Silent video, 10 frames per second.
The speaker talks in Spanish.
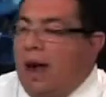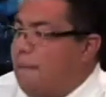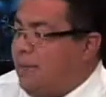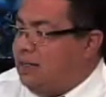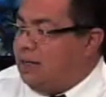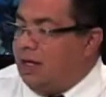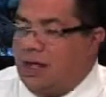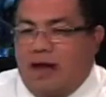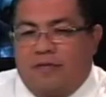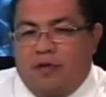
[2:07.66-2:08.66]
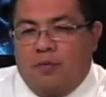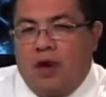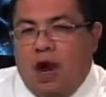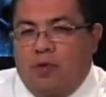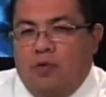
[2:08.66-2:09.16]
pista de la
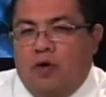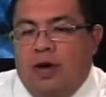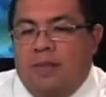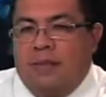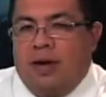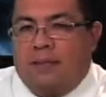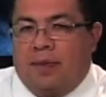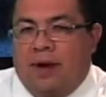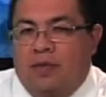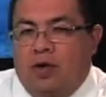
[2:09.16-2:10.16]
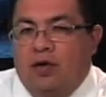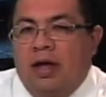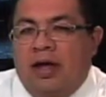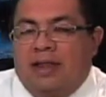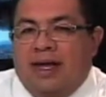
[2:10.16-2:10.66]
Fórmula 1, el primer premio
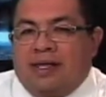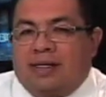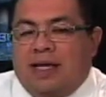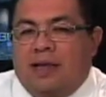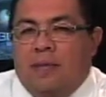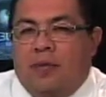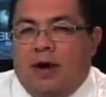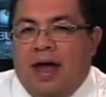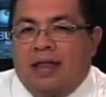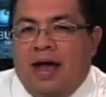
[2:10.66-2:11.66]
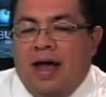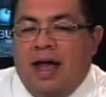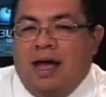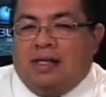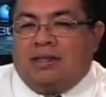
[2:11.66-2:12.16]
de esta temporada.
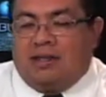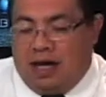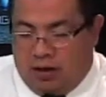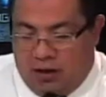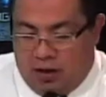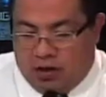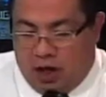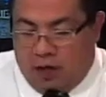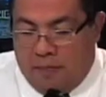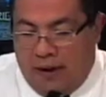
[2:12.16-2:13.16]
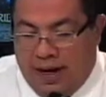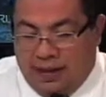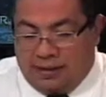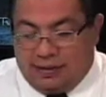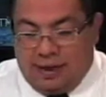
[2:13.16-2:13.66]
Sergio El Checo
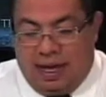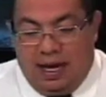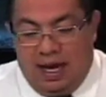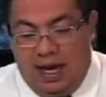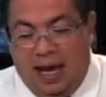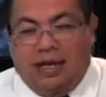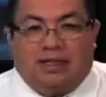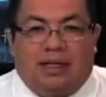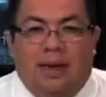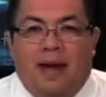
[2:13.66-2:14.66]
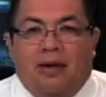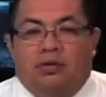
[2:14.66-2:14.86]
Pérez y Esteban